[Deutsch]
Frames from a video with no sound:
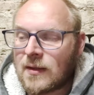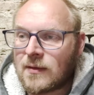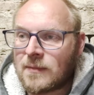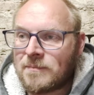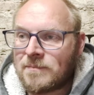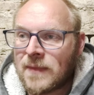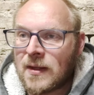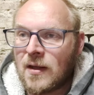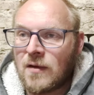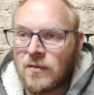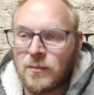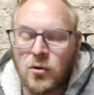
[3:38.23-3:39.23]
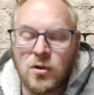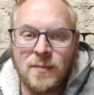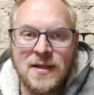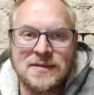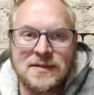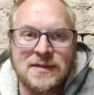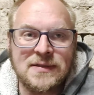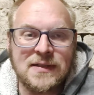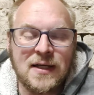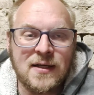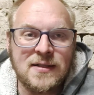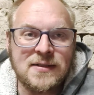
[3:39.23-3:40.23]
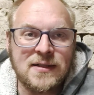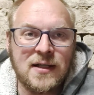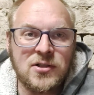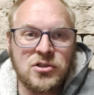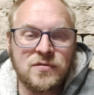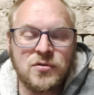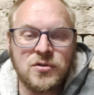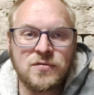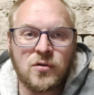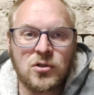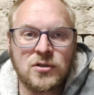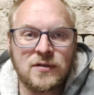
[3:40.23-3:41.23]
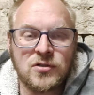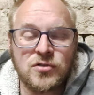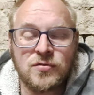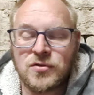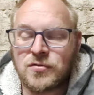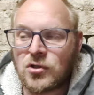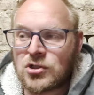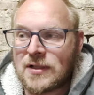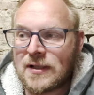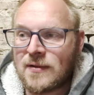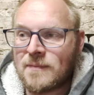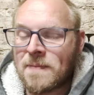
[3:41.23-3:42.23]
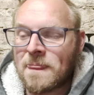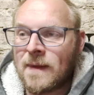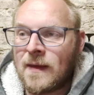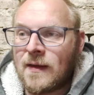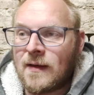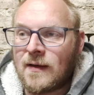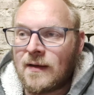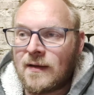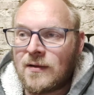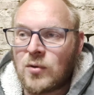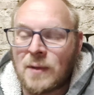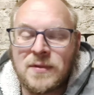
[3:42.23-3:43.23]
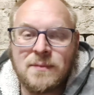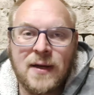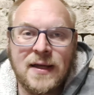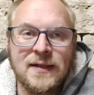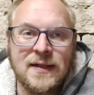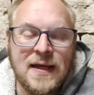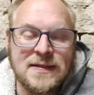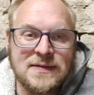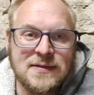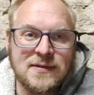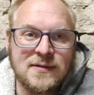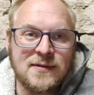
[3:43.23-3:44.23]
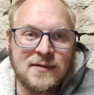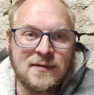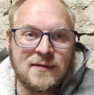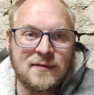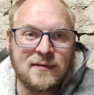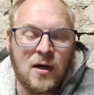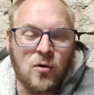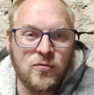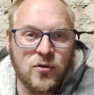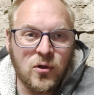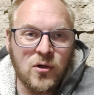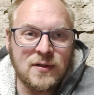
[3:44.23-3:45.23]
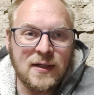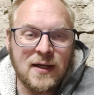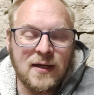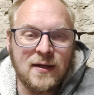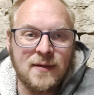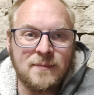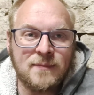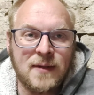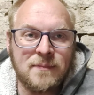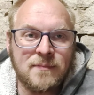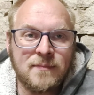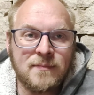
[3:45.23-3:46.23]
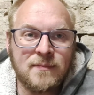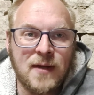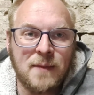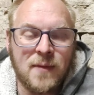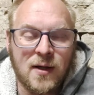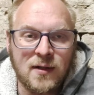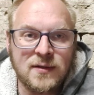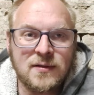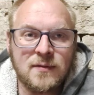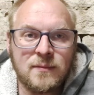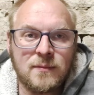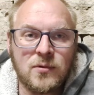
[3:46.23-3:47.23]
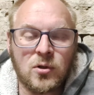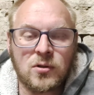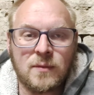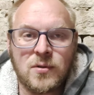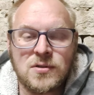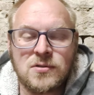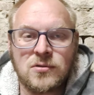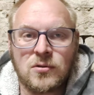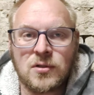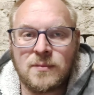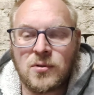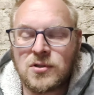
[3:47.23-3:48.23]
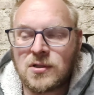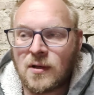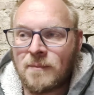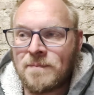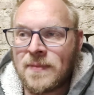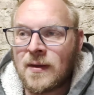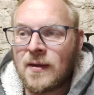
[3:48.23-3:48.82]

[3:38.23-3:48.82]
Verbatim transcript: Ähm, Bürgermeisterin ist ja, ist ja da die Stiftungsvor der Stiftungsvorstand. Äh, nur haben die beiden Ärzte äh, aufgehört da am, am, am Markt, Dr. Bosse und Dr. Böttcher